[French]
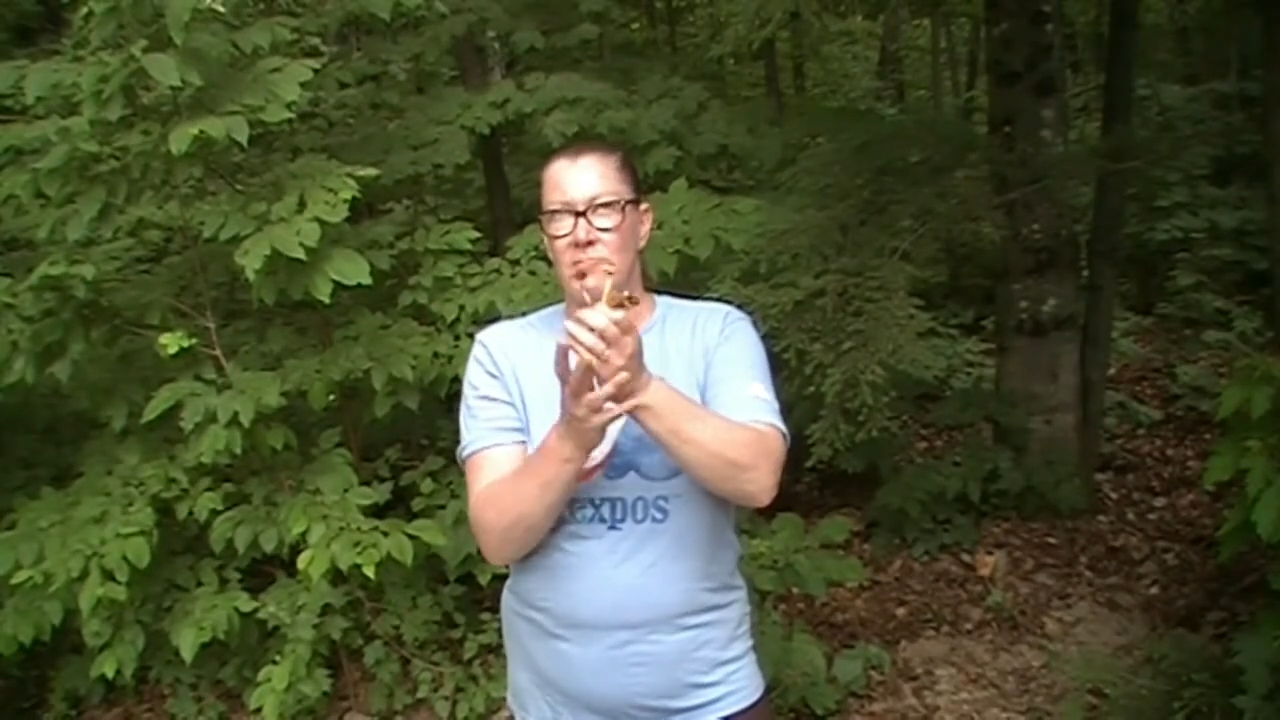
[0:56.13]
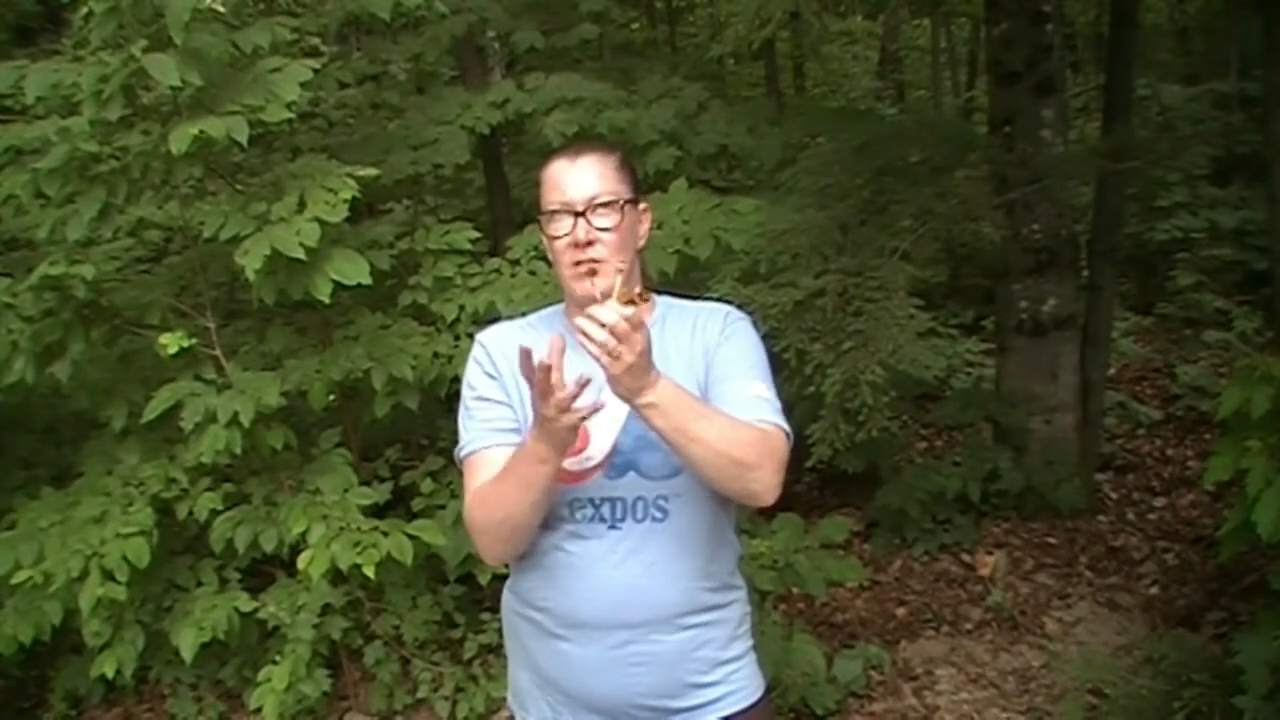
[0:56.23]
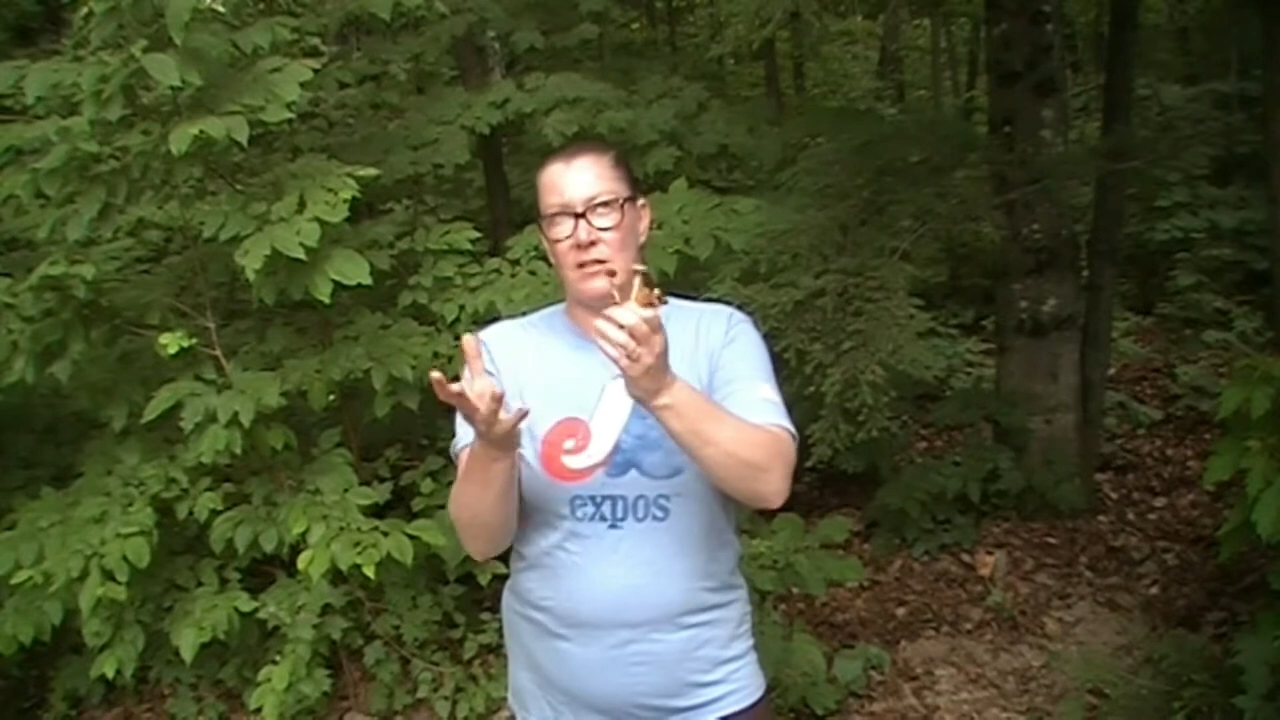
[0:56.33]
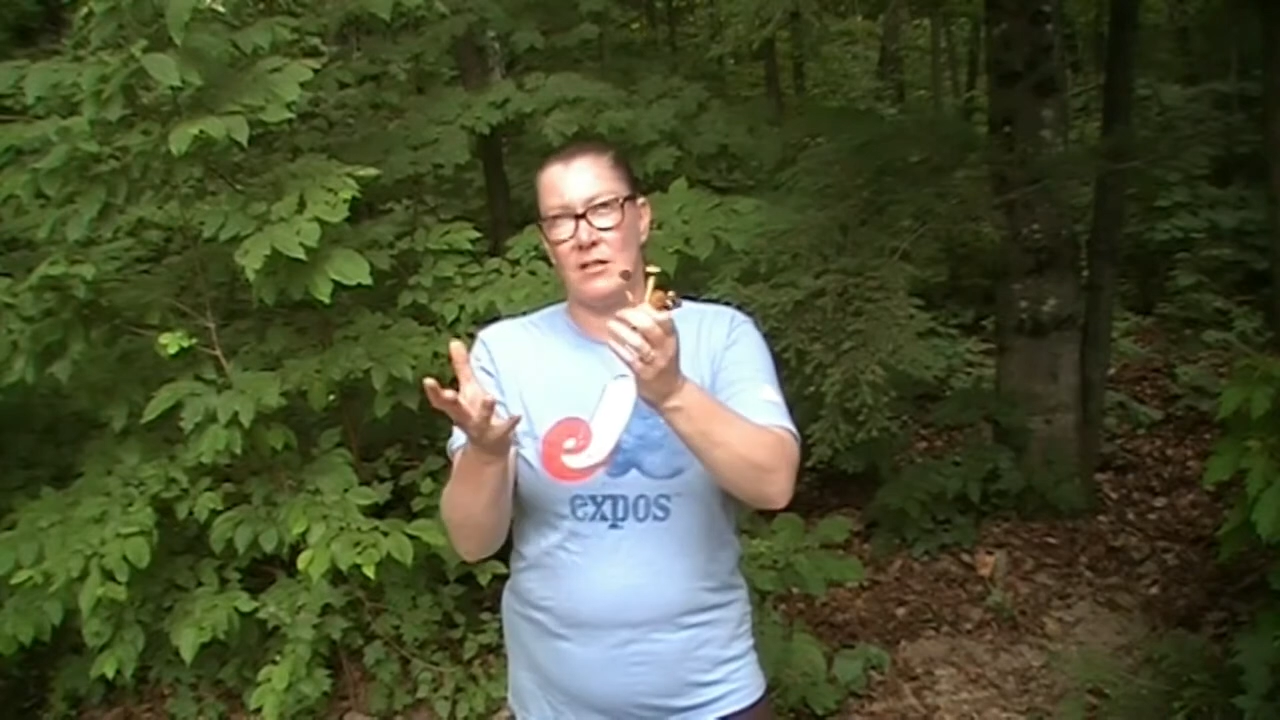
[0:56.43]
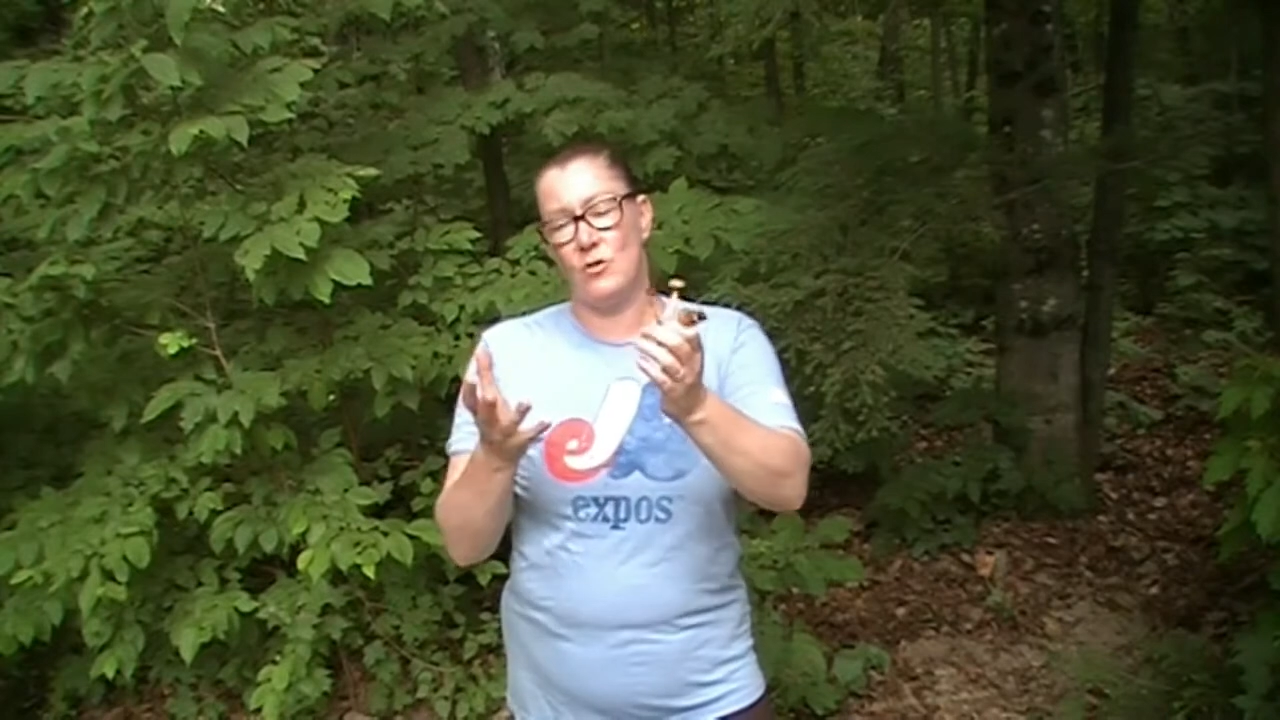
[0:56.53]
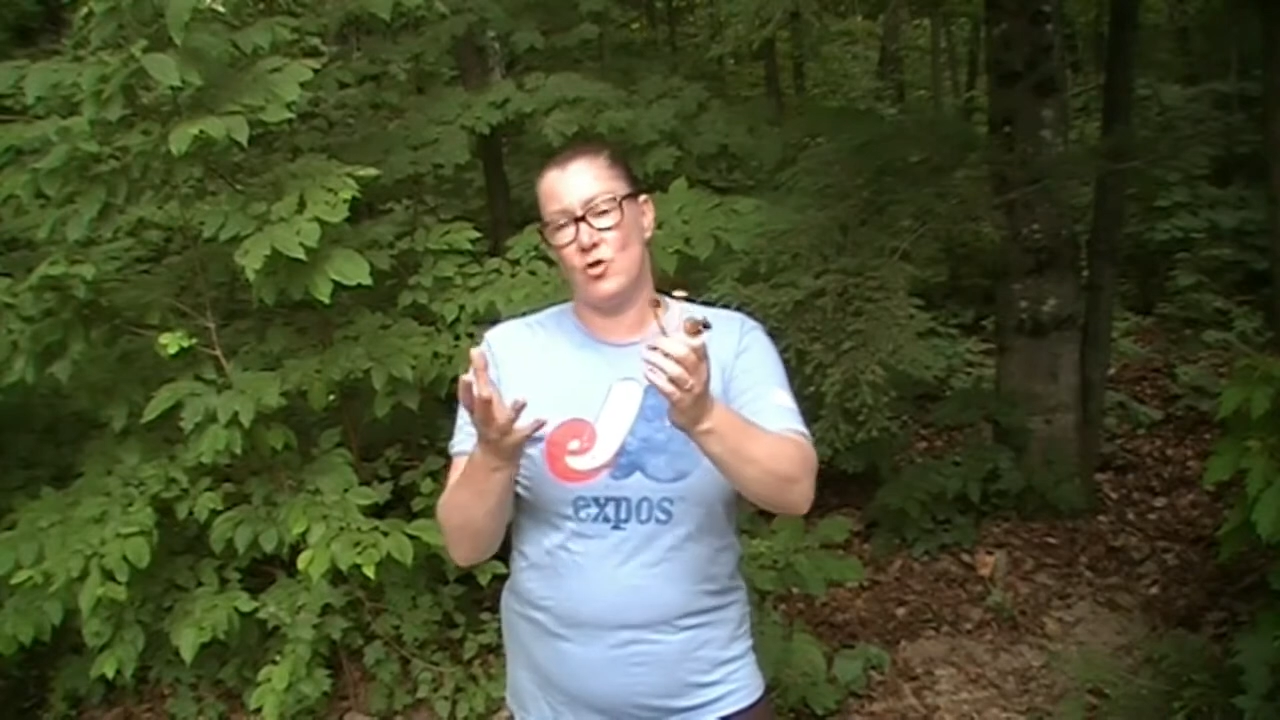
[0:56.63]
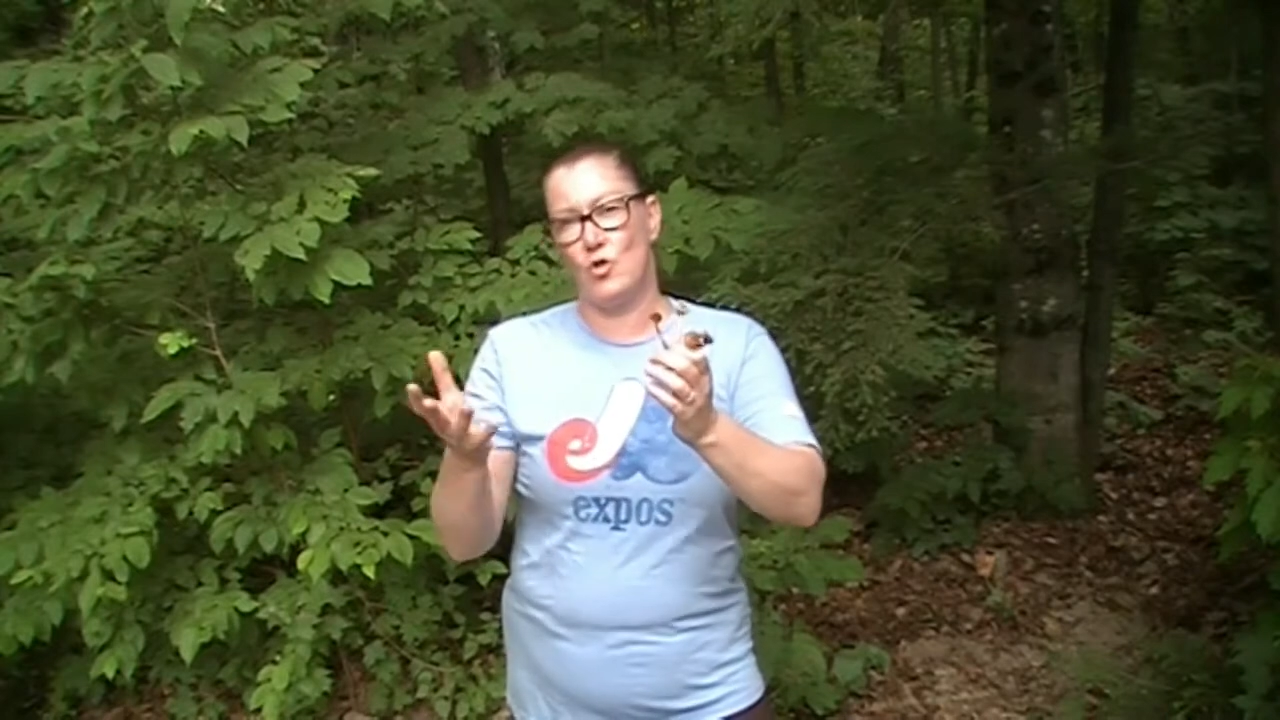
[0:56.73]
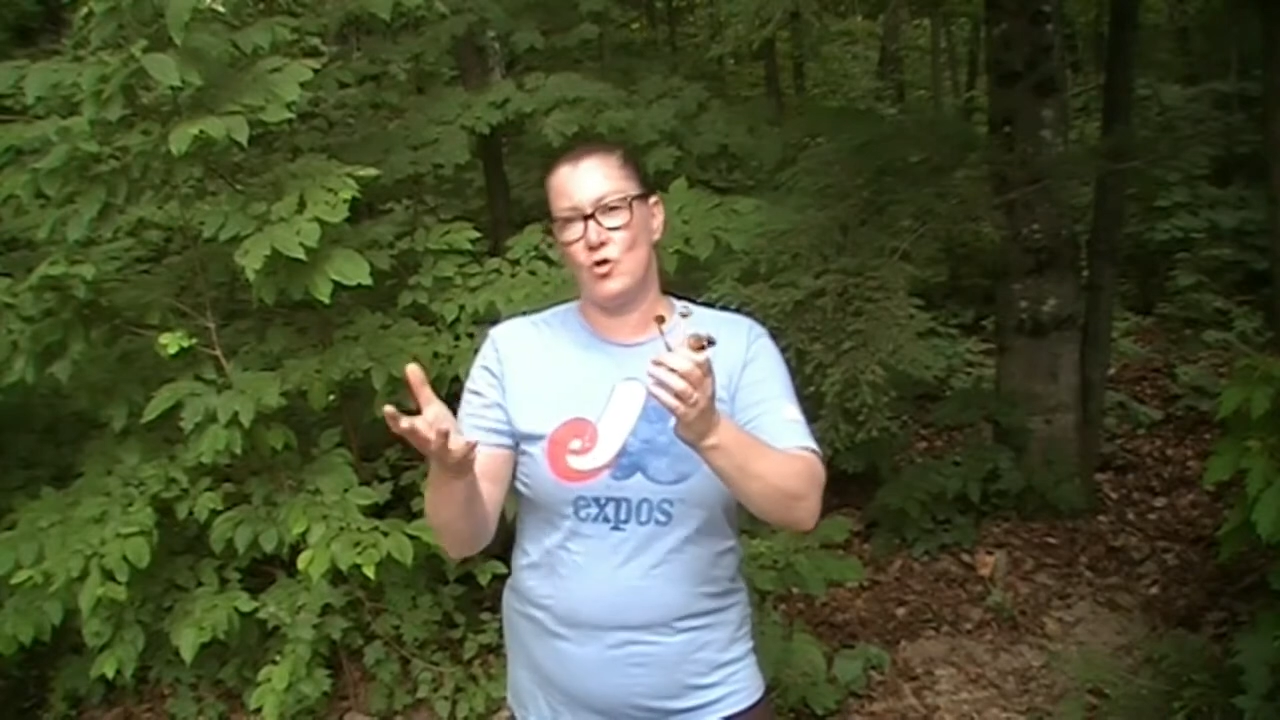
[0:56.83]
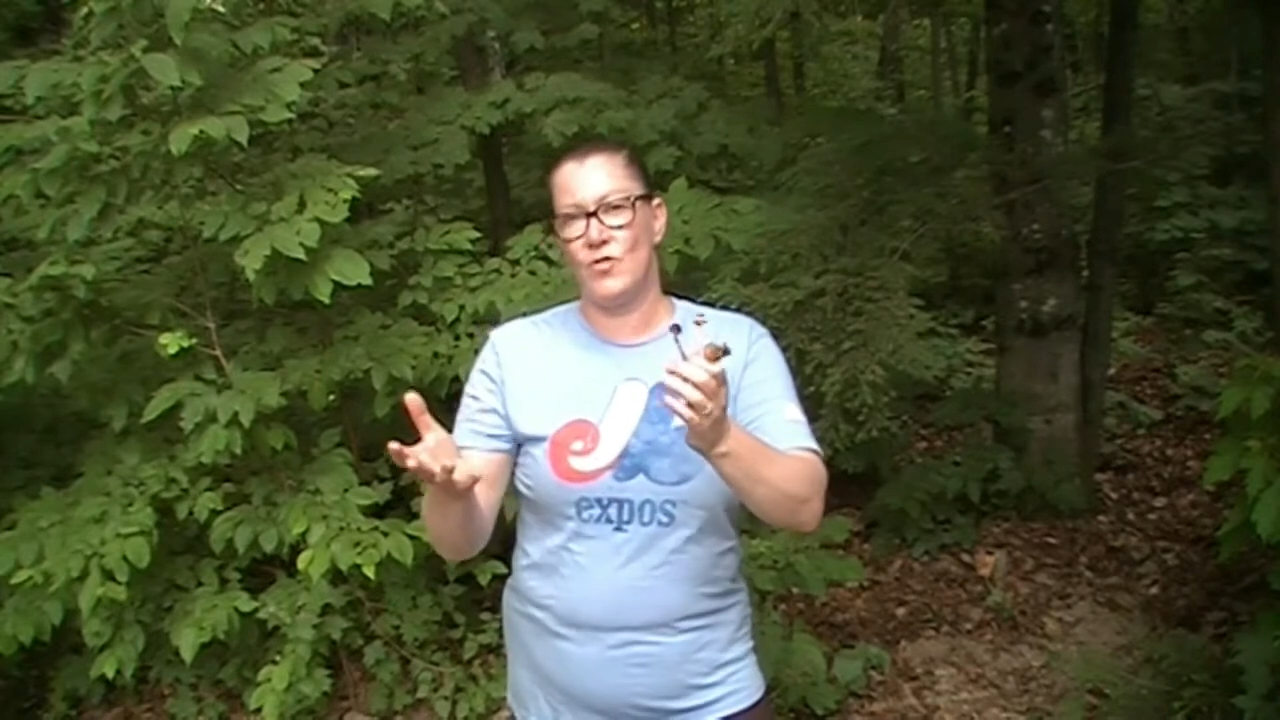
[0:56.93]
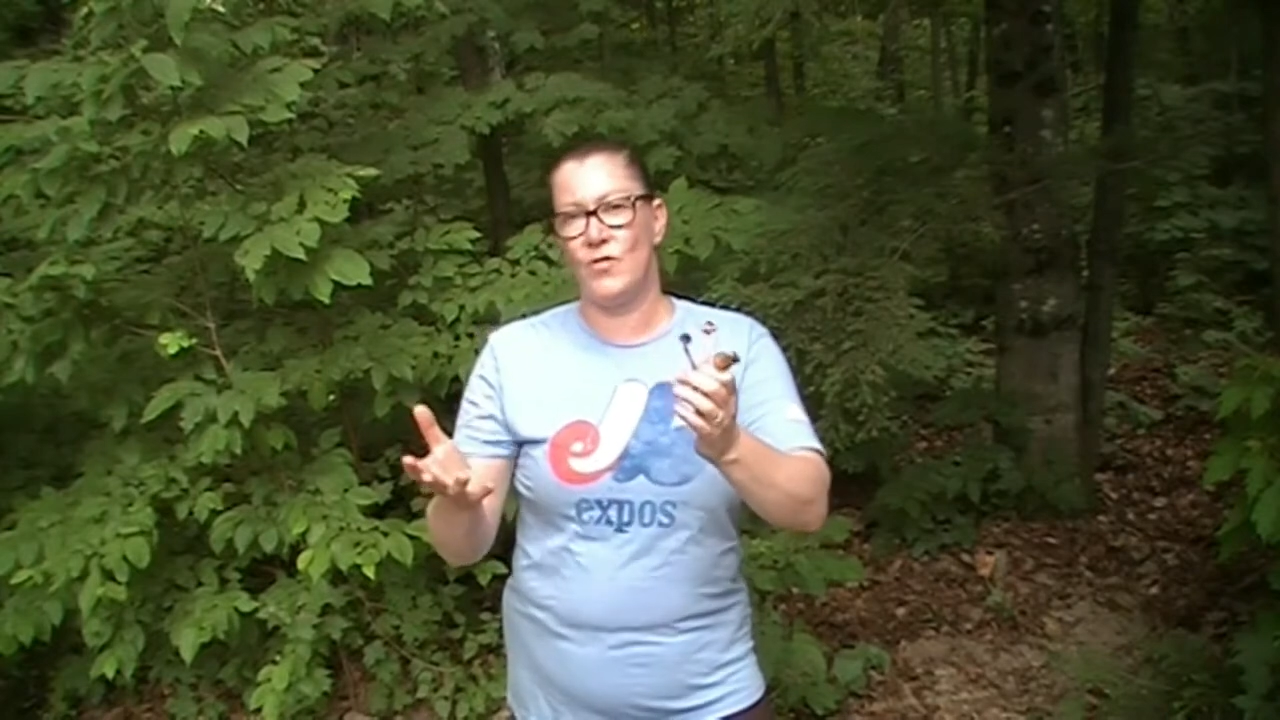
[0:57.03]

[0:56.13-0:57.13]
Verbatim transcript: détritus